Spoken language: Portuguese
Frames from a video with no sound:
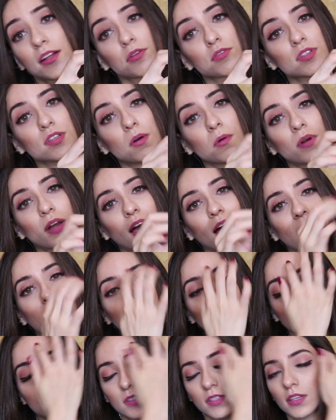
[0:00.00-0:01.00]
não são
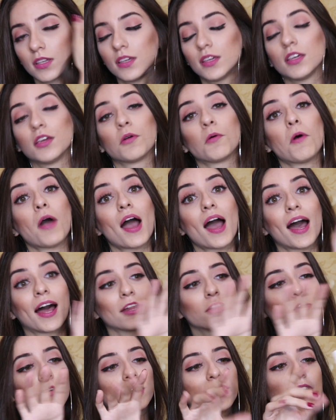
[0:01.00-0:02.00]
caros e eu
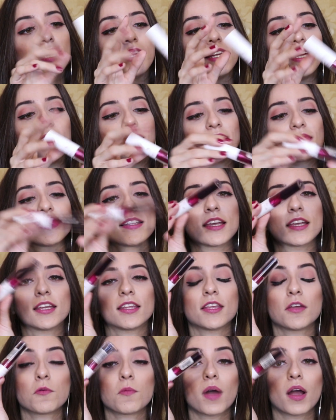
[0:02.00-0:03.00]
adorei. Esse
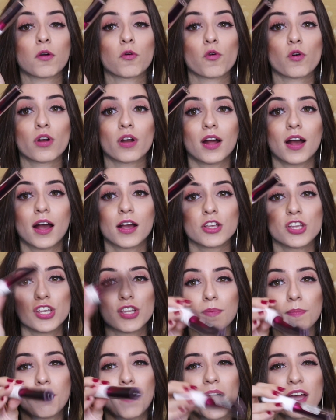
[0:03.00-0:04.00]
daqui tem uma cor
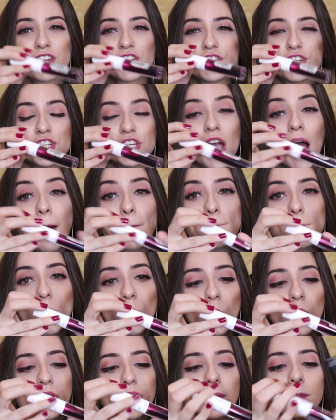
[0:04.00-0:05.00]
mais de
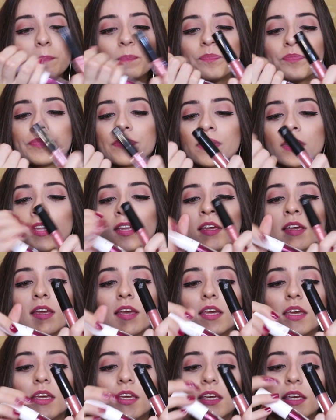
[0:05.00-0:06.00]
amora
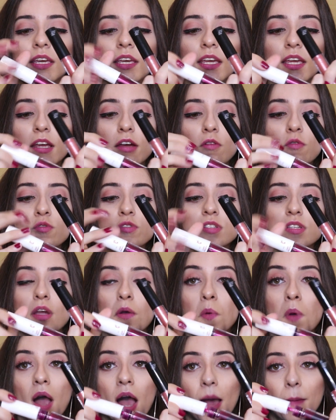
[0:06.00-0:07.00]
e o
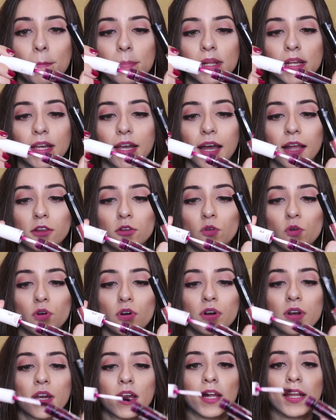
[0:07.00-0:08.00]
seu
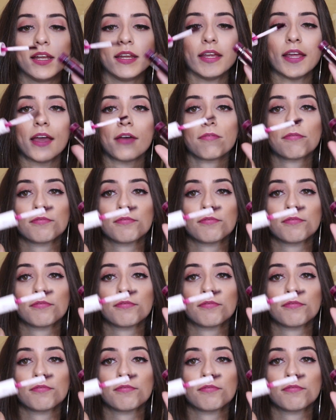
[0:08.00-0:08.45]
aplicador ele é